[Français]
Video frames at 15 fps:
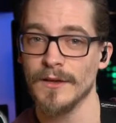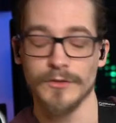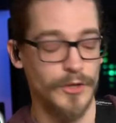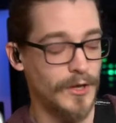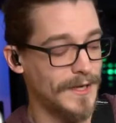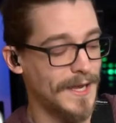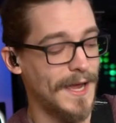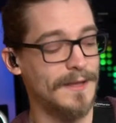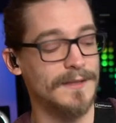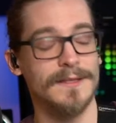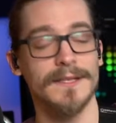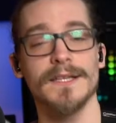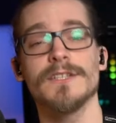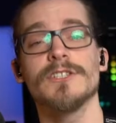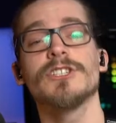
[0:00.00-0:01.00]
de
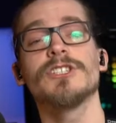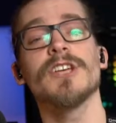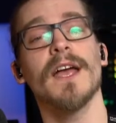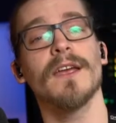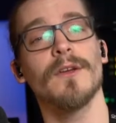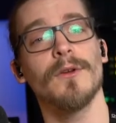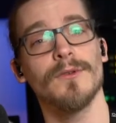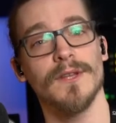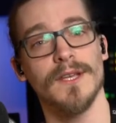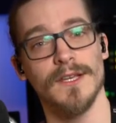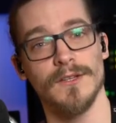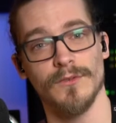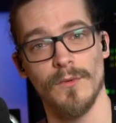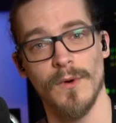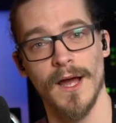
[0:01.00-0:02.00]
garder chacun
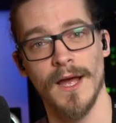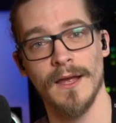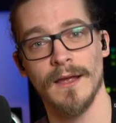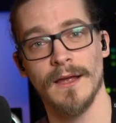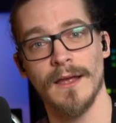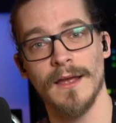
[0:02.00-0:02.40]
des doigts